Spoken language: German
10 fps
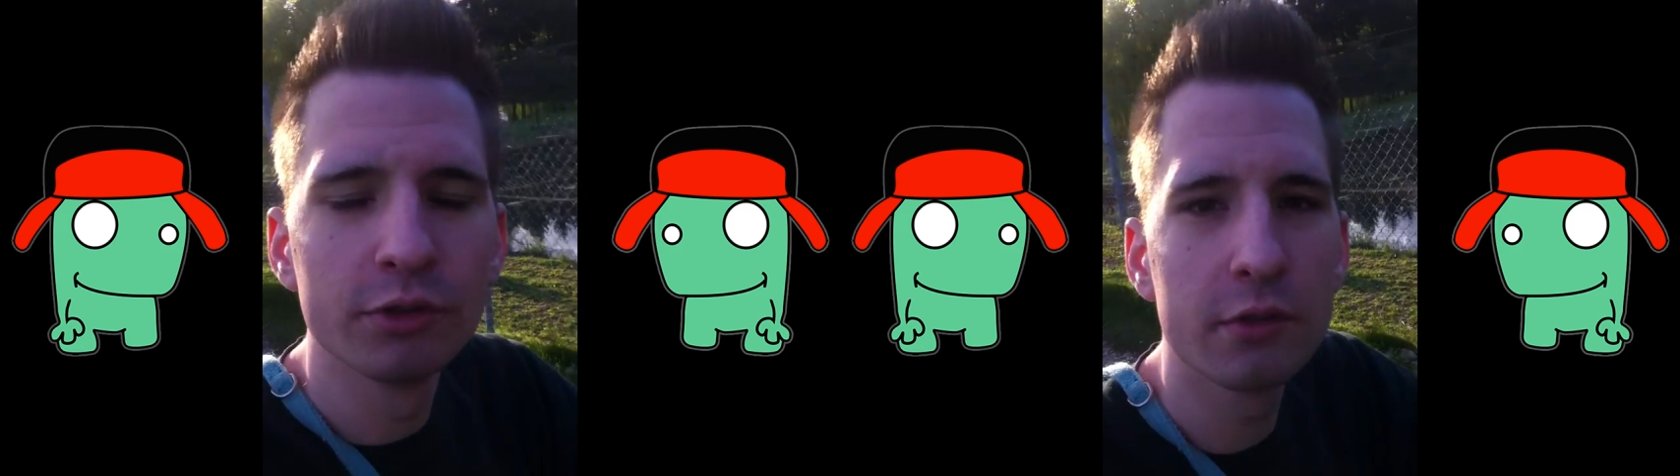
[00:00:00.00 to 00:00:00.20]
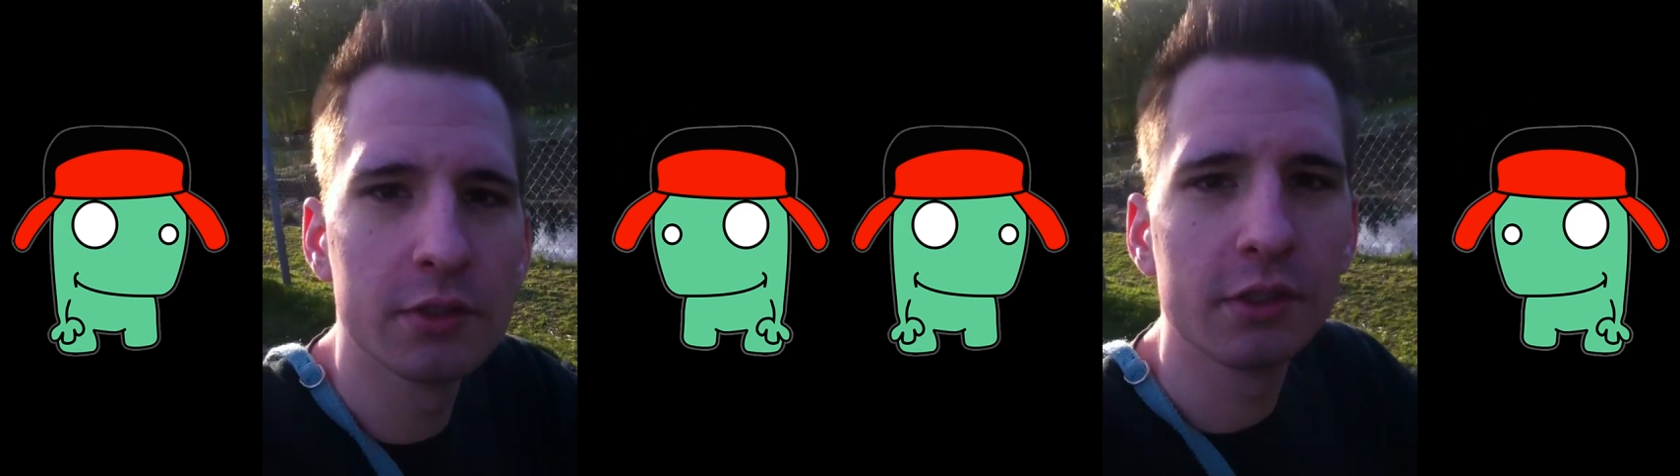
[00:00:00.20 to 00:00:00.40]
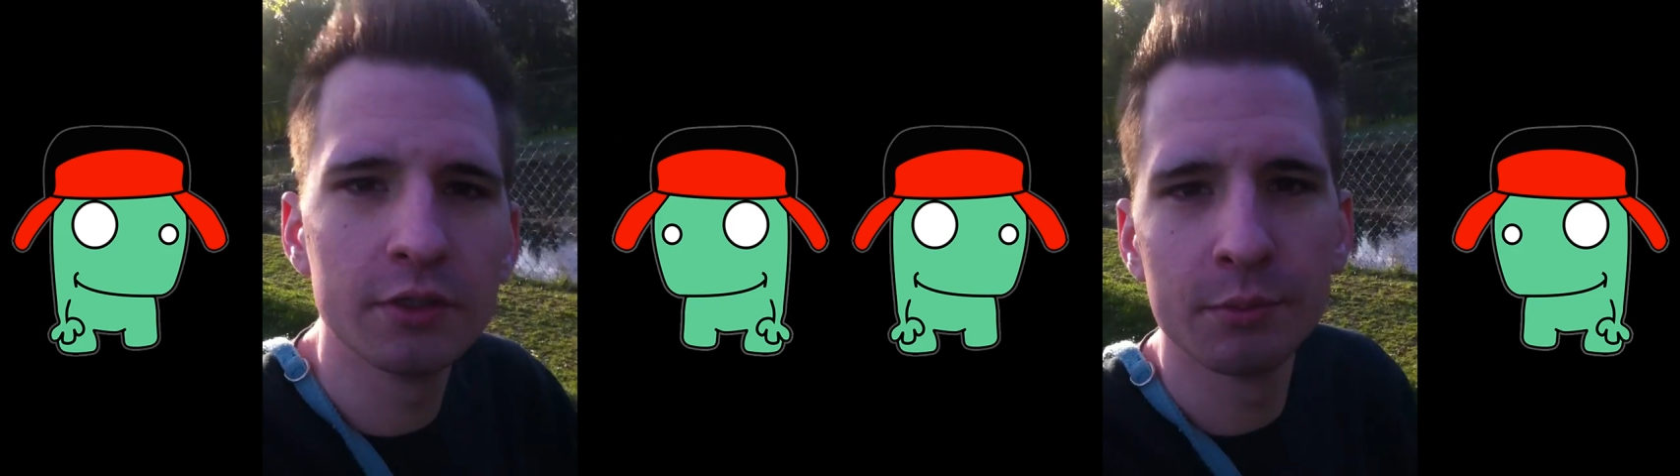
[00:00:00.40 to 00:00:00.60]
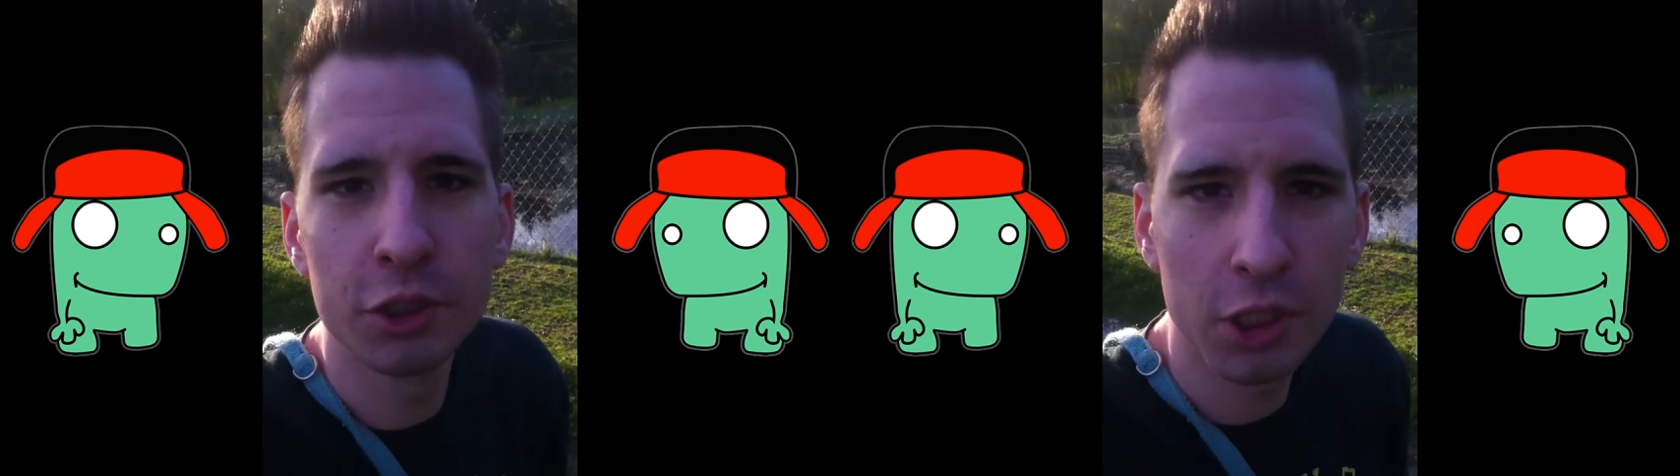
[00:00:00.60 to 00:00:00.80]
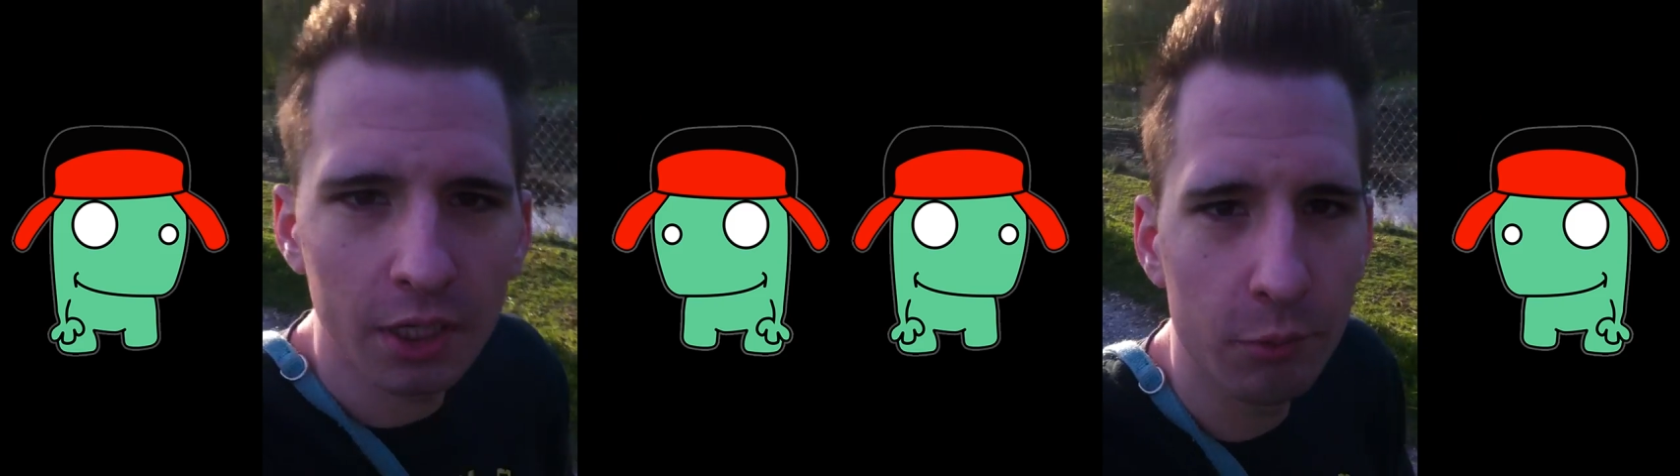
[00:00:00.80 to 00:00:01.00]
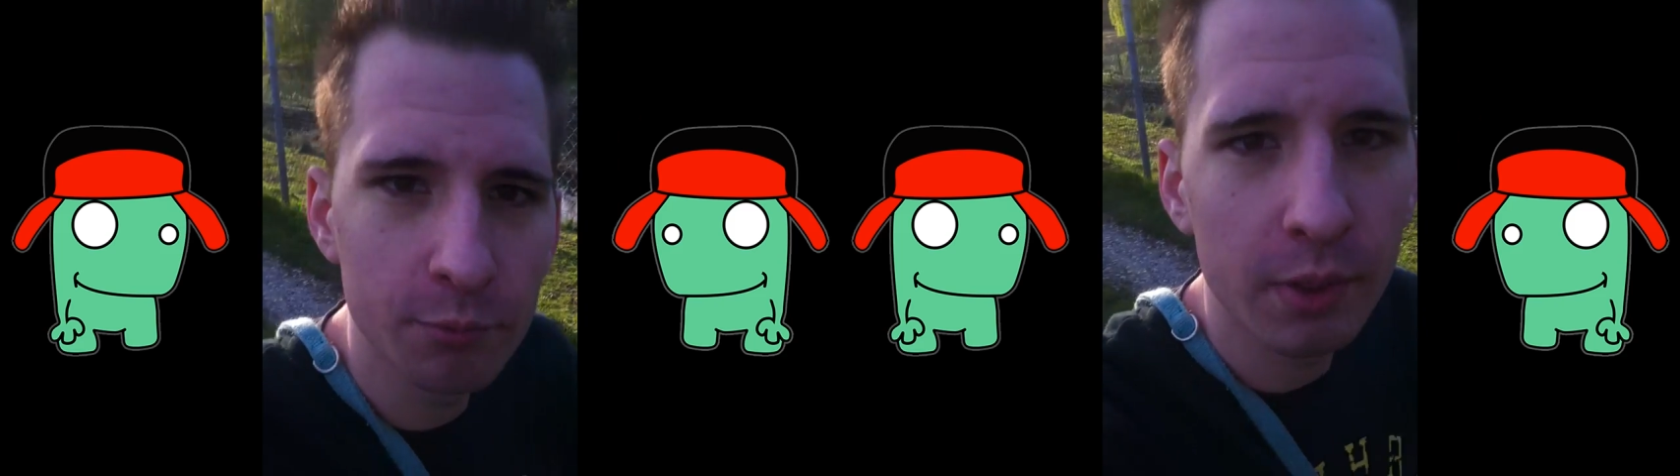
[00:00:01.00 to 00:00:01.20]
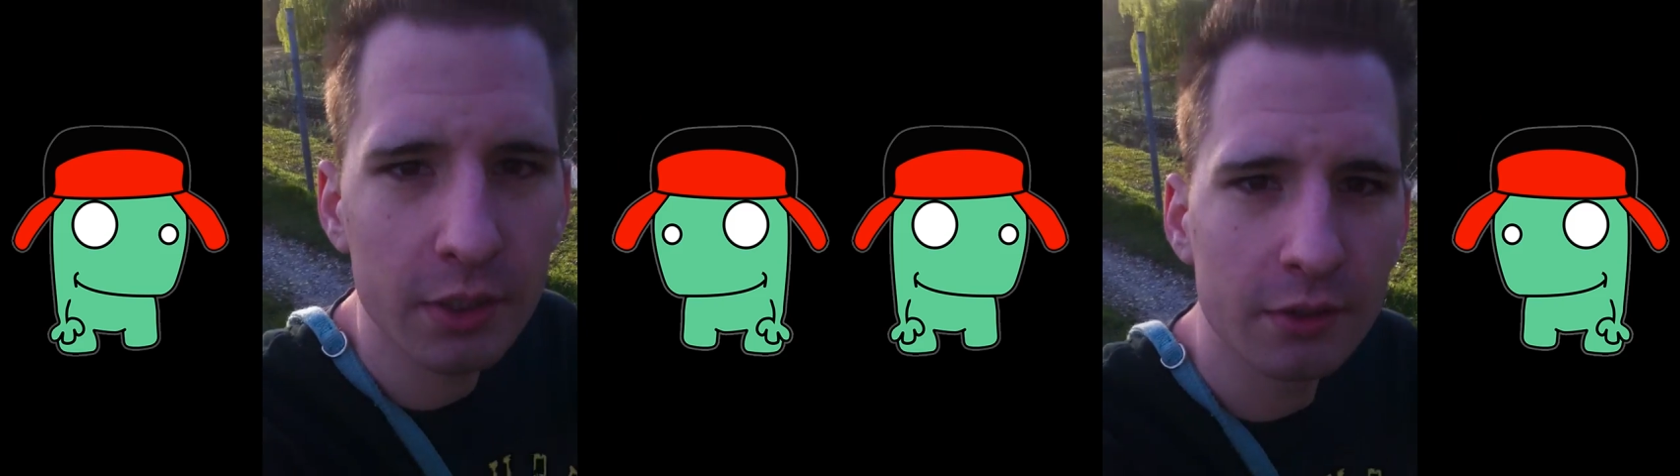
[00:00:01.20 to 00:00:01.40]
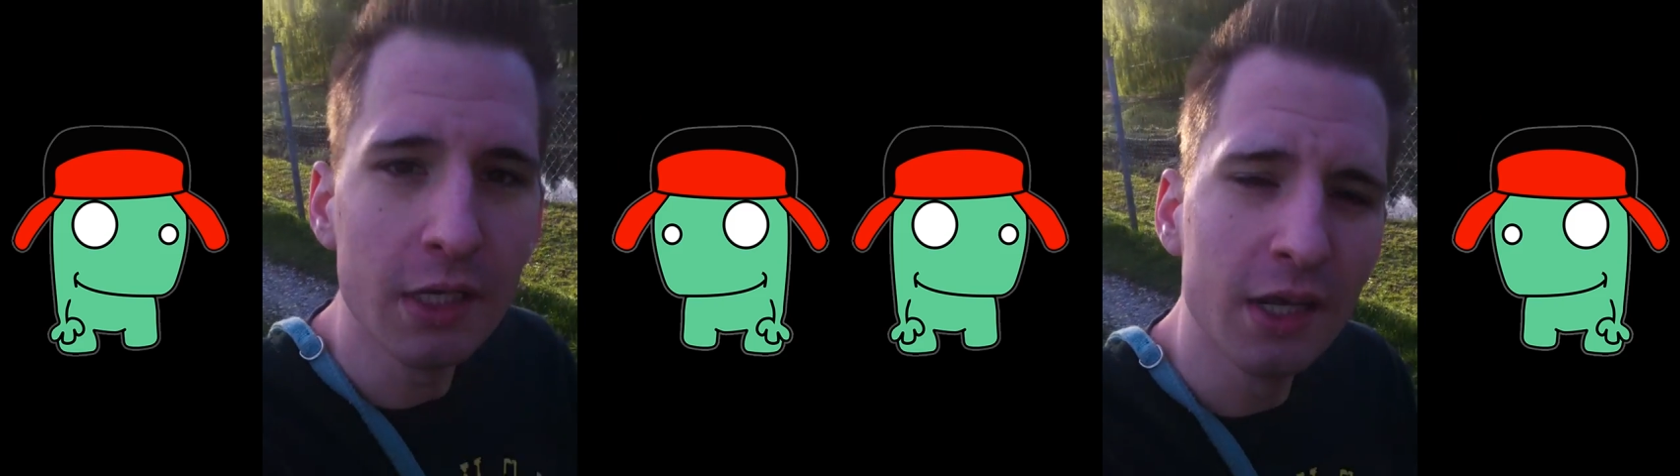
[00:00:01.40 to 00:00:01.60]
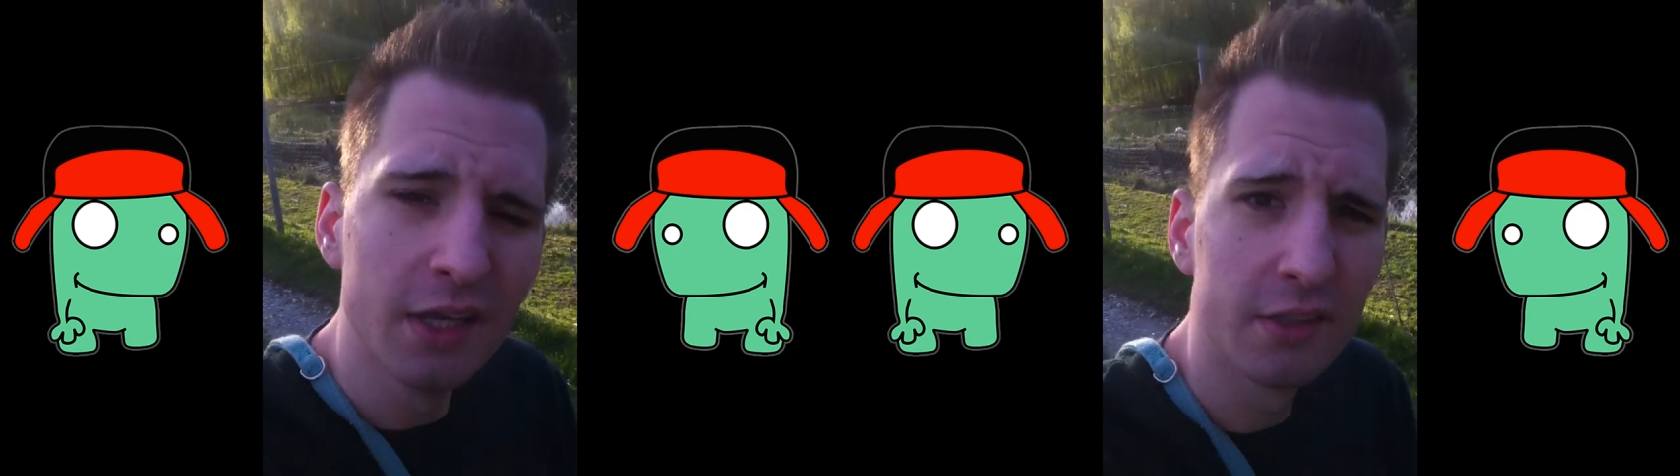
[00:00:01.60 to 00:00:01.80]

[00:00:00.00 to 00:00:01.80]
unten in die Beschreibung packen.